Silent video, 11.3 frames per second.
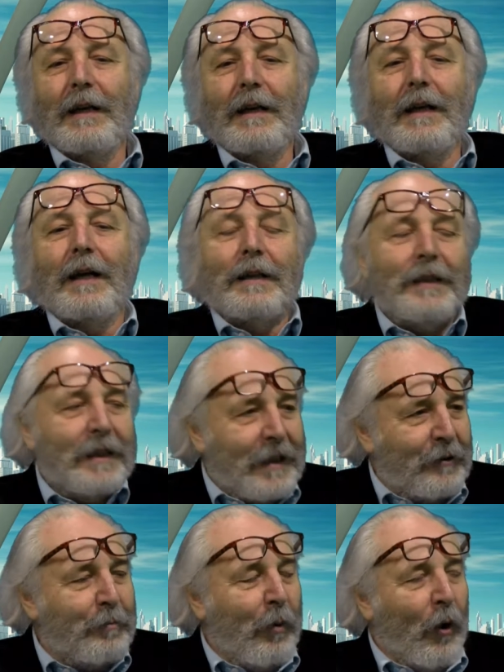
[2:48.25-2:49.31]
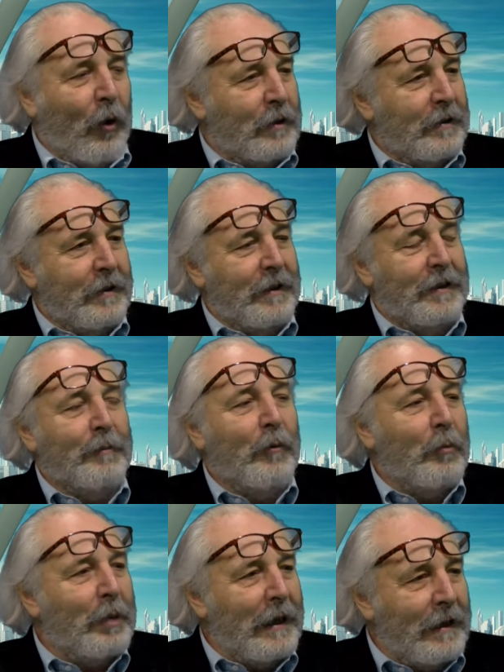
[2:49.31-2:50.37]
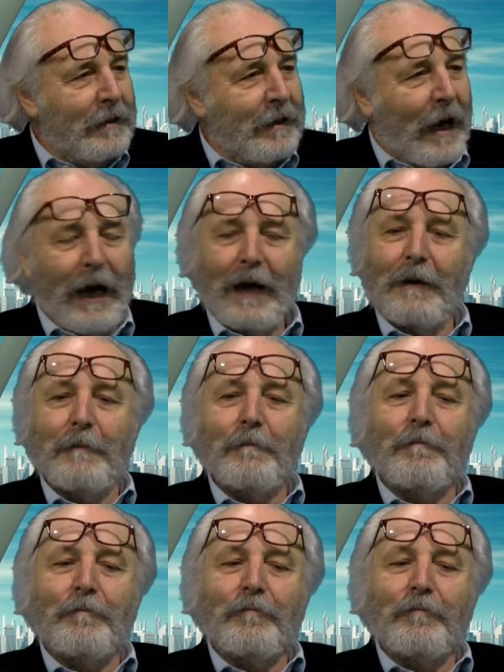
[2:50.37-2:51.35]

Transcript: eh, di trasporti, di mobilità